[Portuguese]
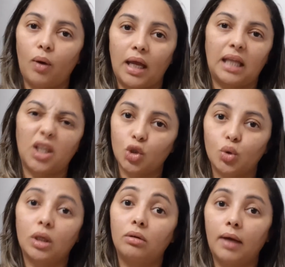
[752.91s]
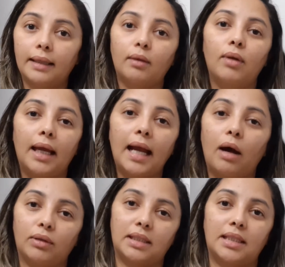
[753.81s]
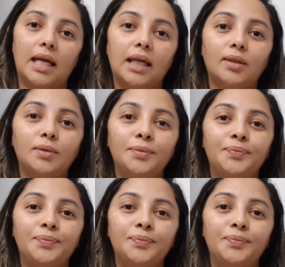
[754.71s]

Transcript: Aí a textura não é tão legal, tá certo?